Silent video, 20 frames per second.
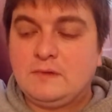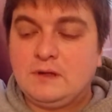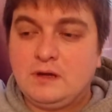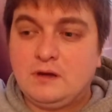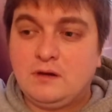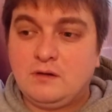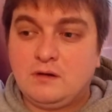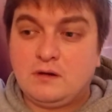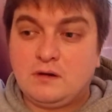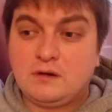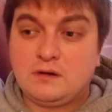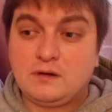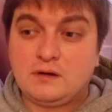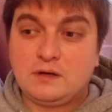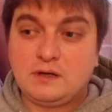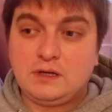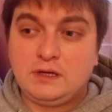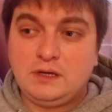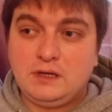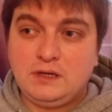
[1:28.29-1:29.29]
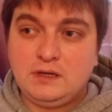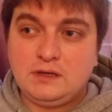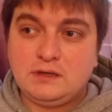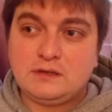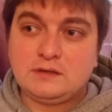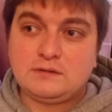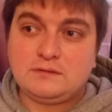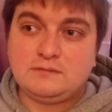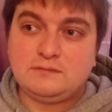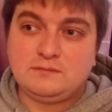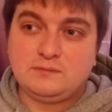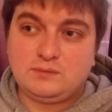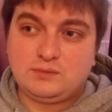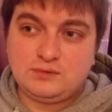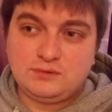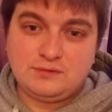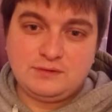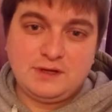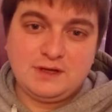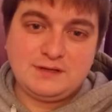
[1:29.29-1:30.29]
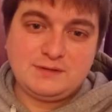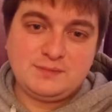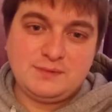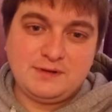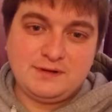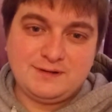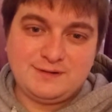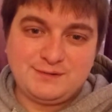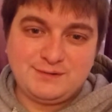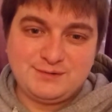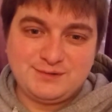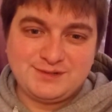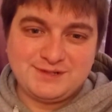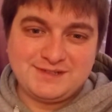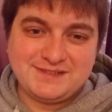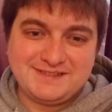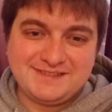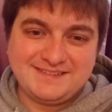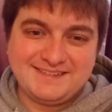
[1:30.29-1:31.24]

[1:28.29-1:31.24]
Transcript: А, и буду я теперь их кушать,